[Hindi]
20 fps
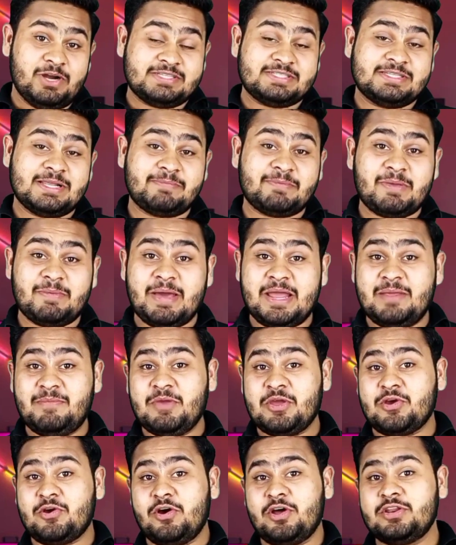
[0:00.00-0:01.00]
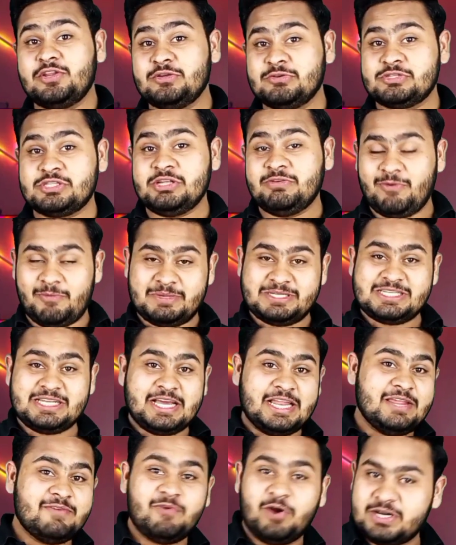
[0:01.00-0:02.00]
जो व्हाट्सएप के बारे में एक और न्यूज़ थी वो
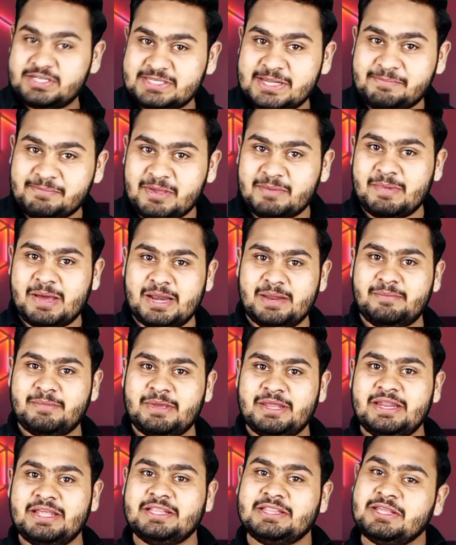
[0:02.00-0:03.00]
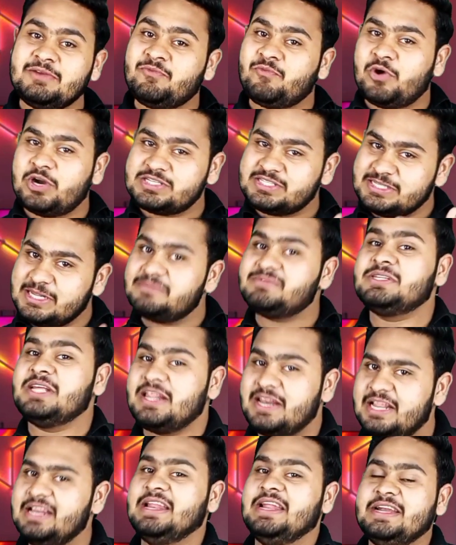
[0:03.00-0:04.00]
बेसिकली व्हाट्सएप के बारे में नहीं थी व्हाट्सएप से
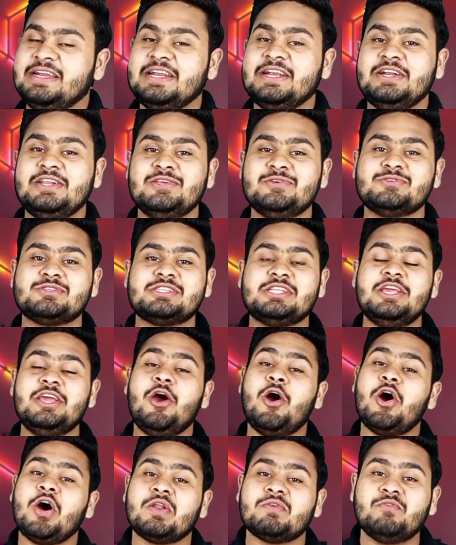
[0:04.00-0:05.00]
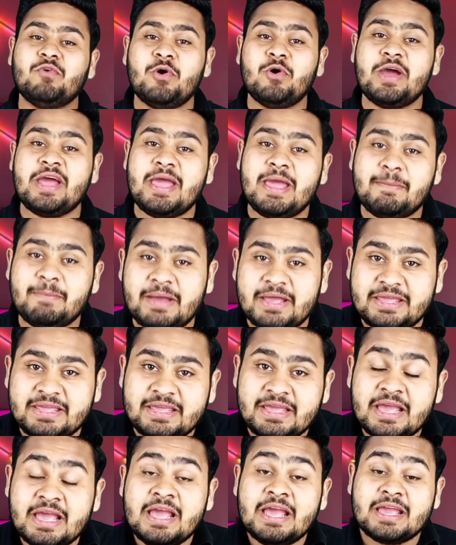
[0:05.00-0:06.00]
रिलेटेड न्यूज़ थी और वो है भाई
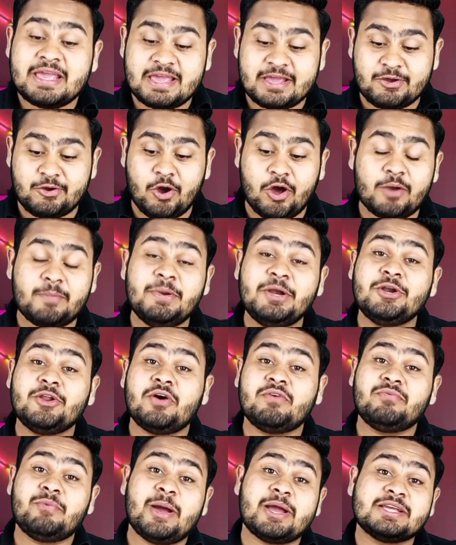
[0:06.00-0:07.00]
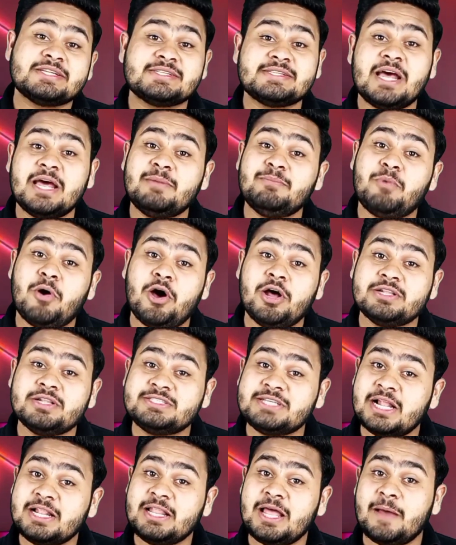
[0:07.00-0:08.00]
कि गवर्नमेंट ऑफ पाकिस्तान बहुत
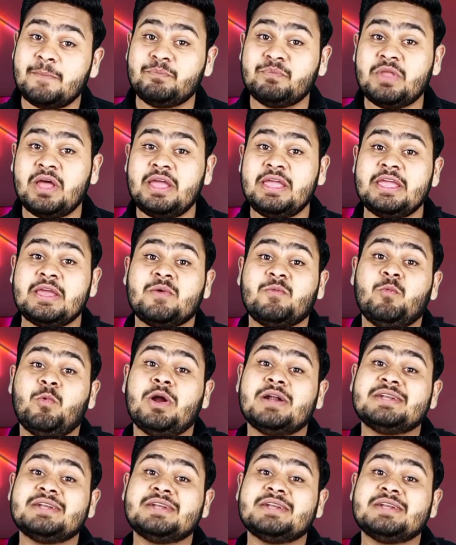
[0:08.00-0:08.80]
जल्द अपना एक